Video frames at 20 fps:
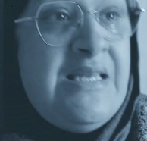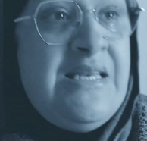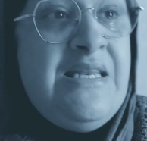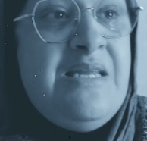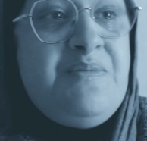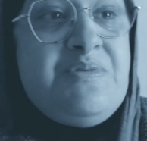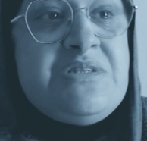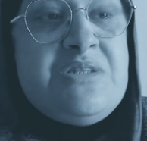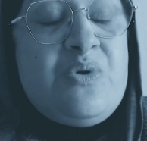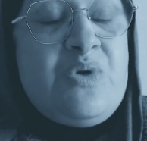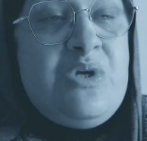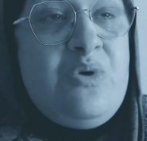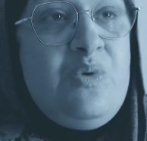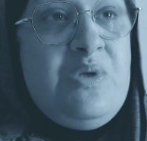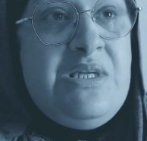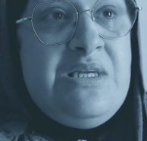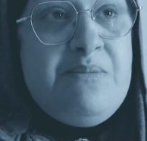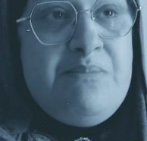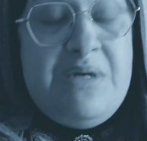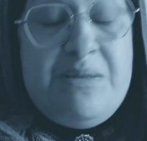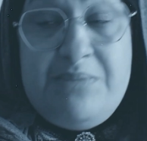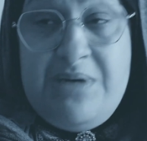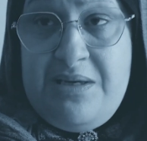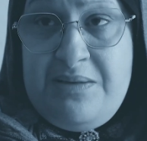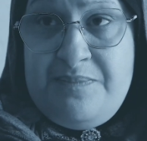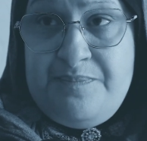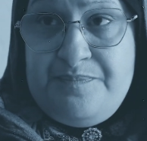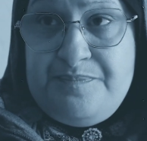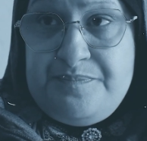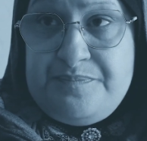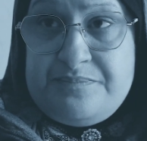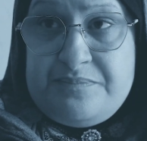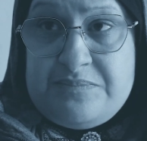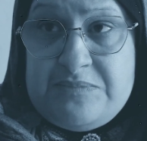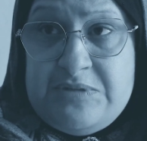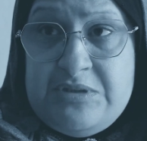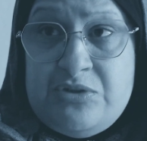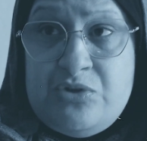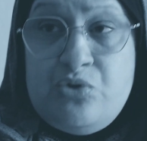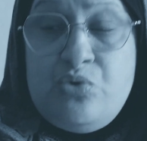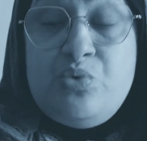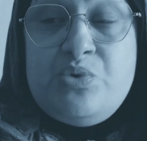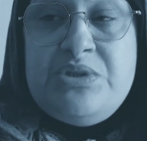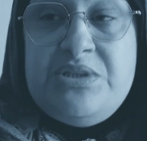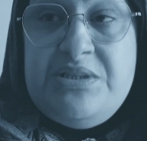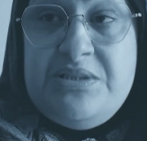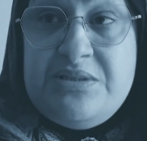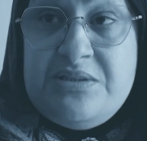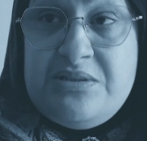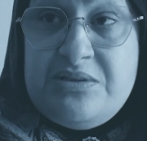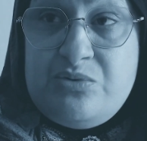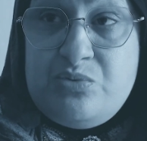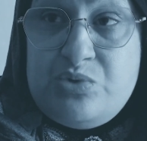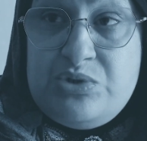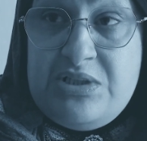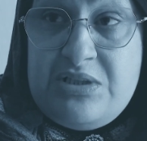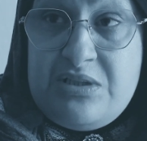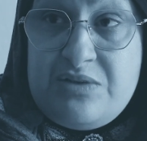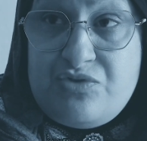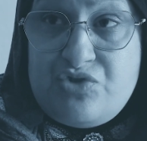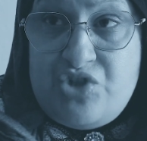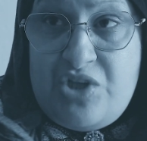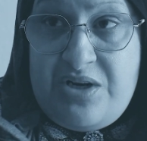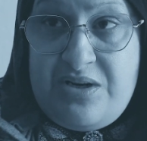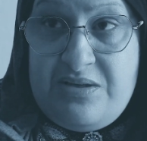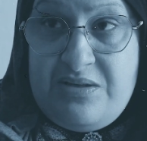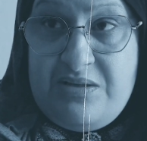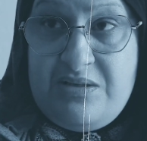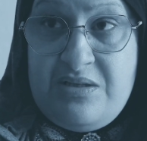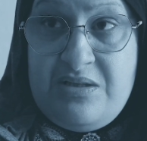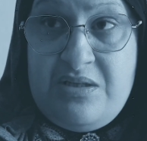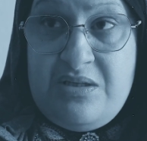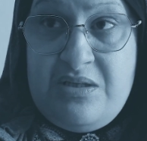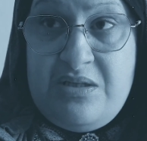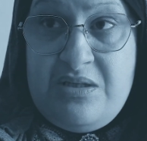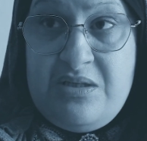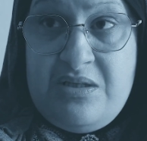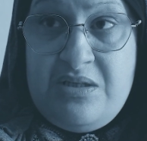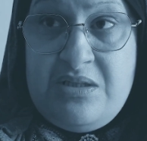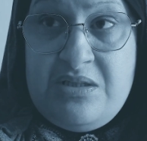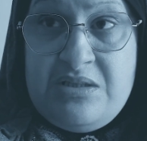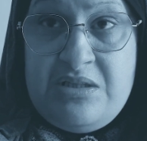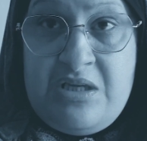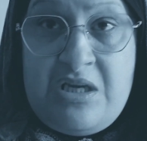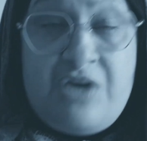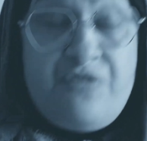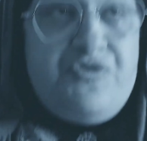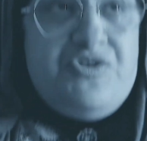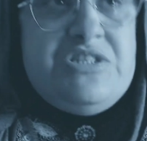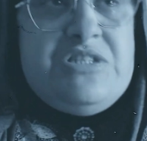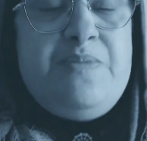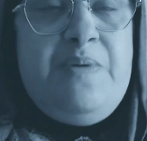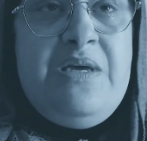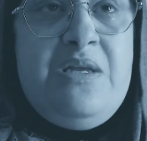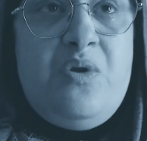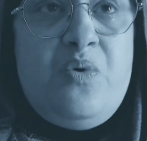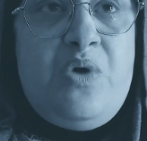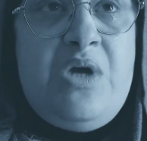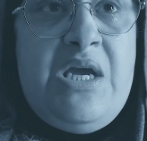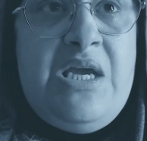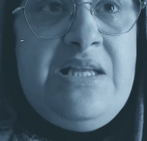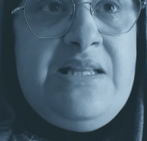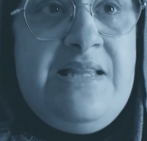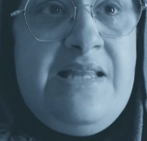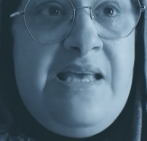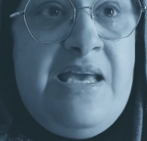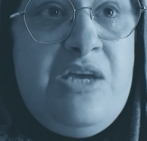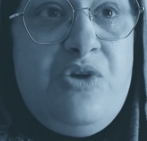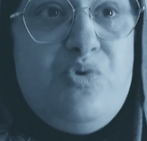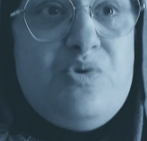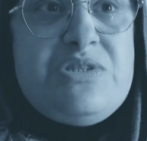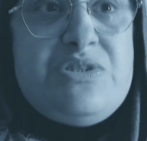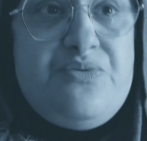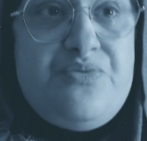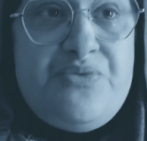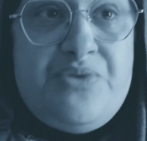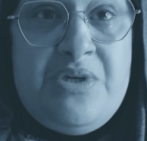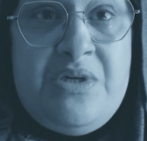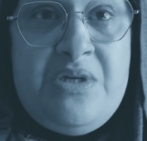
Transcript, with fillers: لابسه كيقول لي ماما نوضي نوضي الربجر قفز بحال هكا قلت ليها يوسف